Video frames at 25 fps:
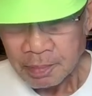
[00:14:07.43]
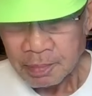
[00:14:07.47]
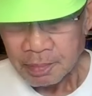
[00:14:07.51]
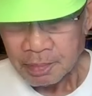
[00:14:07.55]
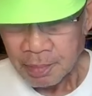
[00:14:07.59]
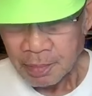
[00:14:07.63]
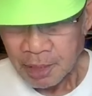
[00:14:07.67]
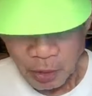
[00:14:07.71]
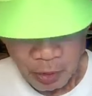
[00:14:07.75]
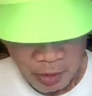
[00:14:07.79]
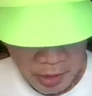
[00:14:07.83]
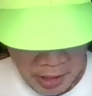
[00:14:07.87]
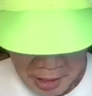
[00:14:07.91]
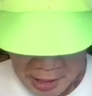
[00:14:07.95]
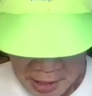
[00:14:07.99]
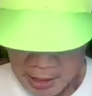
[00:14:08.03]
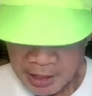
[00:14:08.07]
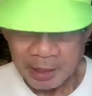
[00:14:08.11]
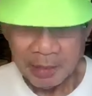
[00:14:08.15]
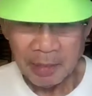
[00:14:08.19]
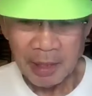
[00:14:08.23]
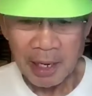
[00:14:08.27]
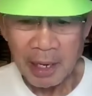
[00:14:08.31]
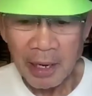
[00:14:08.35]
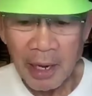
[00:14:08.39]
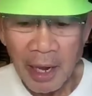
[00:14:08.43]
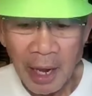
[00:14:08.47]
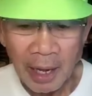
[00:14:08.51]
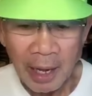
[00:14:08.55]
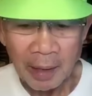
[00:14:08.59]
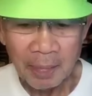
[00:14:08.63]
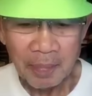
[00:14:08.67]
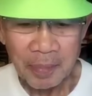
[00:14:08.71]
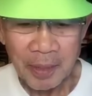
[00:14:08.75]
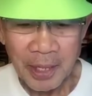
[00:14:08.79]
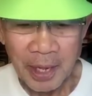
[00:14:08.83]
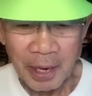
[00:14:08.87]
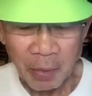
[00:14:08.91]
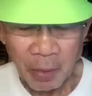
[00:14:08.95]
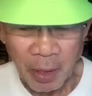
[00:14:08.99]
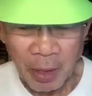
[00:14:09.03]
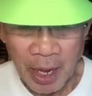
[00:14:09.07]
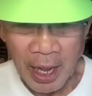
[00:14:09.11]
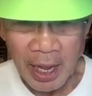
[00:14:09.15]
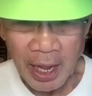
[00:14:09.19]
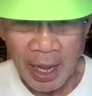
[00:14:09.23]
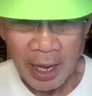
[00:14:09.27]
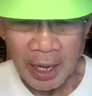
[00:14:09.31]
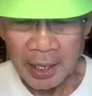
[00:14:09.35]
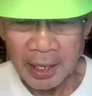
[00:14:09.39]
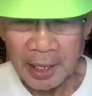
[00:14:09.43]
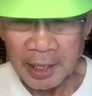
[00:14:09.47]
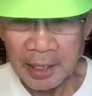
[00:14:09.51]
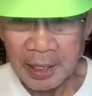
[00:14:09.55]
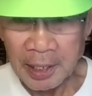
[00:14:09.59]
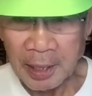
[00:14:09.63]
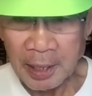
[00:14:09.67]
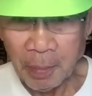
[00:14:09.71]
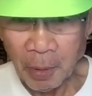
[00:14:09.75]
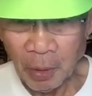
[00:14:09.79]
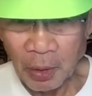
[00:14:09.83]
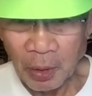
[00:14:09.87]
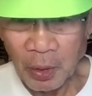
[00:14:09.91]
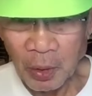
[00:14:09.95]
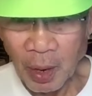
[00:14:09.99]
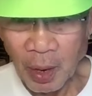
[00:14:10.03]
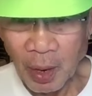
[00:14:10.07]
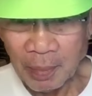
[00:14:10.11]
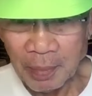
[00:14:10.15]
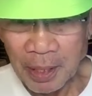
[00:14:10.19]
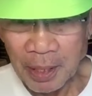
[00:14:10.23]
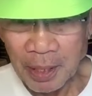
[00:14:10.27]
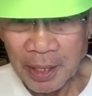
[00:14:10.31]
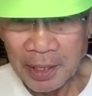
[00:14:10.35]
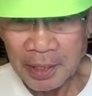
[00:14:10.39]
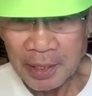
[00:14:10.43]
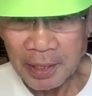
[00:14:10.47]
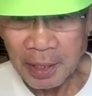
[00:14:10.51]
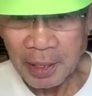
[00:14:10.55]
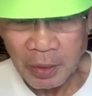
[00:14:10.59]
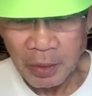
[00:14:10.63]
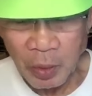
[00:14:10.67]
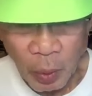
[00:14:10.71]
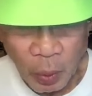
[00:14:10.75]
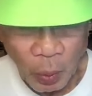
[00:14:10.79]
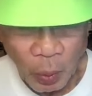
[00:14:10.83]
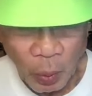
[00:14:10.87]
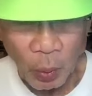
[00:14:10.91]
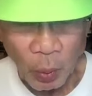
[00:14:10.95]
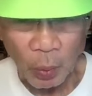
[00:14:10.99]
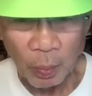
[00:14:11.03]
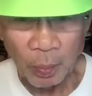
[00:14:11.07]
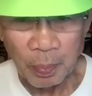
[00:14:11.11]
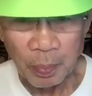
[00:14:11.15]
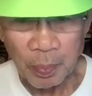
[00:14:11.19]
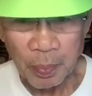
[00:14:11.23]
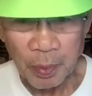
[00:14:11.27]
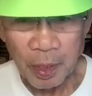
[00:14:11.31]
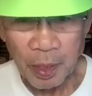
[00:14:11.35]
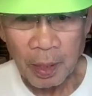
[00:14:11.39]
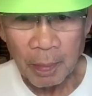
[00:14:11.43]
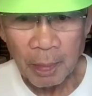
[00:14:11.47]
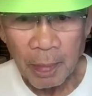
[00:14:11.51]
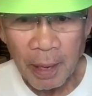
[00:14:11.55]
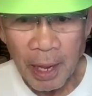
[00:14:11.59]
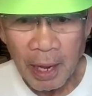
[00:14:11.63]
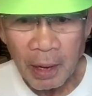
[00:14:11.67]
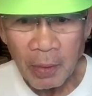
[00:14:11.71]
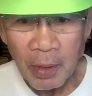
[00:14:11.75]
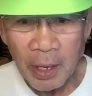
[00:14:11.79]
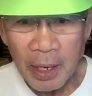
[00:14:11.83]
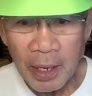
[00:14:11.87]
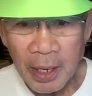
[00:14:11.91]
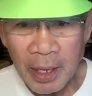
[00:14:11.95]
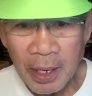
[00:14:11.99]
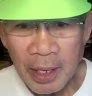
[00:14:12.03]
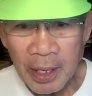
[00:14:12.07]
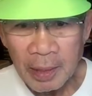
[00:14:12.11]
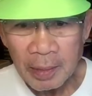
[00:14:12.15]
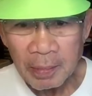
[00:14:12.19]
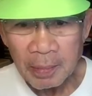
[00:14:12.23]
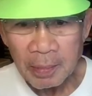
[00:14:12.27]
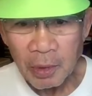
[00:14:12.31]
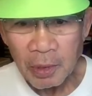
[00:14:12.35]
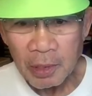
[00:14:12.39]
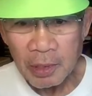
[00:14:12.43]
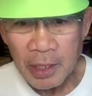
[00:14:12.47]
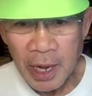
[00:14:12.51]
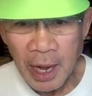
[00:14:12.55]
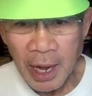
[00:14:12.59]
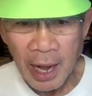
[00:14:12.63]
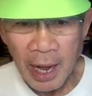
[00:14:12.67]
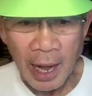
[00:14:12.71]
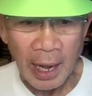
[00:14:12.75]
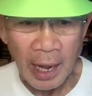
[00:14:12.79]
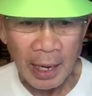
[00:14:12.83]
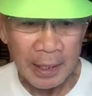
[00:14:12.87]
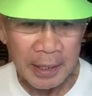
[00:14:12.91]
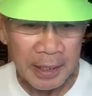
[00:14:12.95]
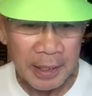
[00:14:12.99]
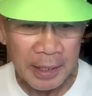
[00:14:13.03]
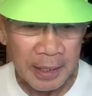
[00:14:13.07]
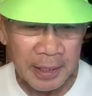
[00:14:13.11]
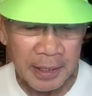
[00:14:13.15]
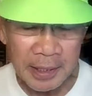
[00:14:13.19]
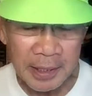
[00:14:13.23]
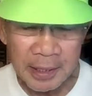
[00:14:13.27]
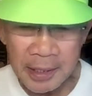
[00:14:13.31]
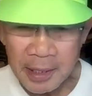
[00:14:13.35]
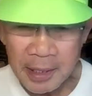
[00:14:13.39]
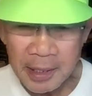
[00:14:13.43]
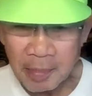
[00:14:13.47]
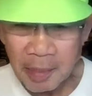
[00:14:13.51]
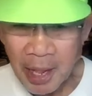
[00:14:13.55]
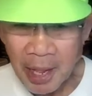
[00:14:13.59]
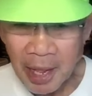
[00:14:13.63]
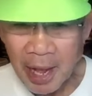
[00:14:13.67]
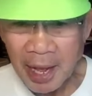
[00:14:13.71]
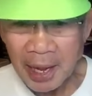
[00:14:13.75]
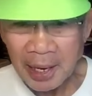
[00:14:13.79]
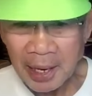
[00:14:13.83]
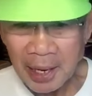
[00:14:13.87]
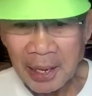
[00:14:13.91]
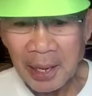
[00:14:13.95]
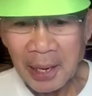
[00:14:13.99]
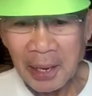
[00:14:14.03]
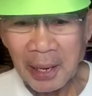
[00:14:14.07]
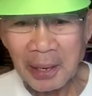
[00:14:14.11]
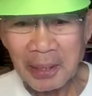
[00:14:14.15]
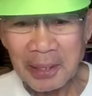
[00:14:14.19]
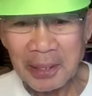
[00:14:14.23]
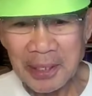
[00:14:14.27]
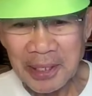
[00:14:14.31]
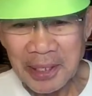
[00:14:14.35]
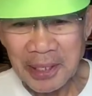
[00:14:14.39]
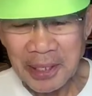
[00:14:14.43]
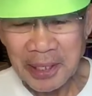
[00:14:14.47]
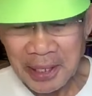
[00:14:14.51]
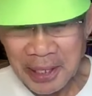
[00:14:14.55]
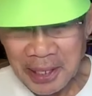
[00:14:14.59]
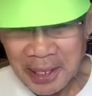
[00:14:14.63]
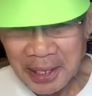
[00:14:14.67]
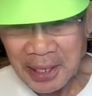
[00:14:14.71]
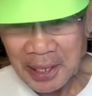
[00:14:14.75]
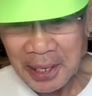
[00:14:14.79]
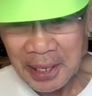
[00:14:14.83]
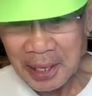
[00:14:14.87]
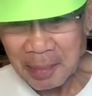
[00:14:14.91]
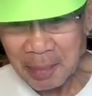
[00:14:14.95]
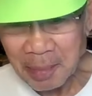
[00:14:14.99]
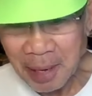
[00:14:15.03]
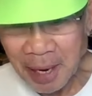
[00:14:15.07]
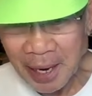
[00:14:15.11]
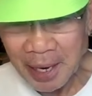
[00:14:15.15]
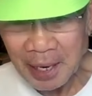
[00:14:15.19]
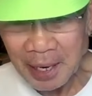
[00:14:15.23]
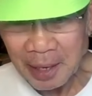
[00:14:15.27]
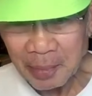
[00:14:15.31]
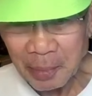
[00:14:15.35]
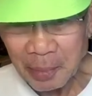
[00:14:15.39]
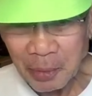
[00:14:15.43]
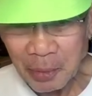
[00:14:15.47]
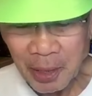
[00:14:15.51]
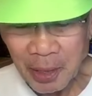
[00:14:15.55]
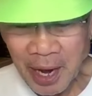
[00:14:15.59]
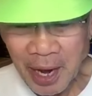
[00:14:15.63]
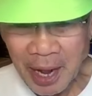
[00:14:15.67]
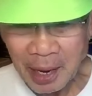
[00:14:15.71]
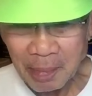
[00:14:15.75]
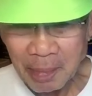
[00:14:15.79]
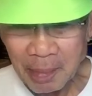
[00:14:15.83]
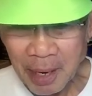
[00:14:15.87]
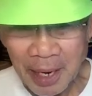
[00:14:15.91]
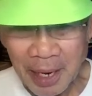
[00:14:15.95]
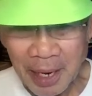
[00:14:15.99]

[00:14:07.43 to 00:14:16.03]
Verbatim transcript: มันถูกฉีกทิ้งไปแล้วลล่ะ แต่ว่าอิทธิพลความคิดยังอยู่ ก็แปลว่าพวกทหารเนี่ยที่ยึดอำนาจแล้วก็ฉีกทิ้งเขียนใหม่แล้วผู้ร่างใหม่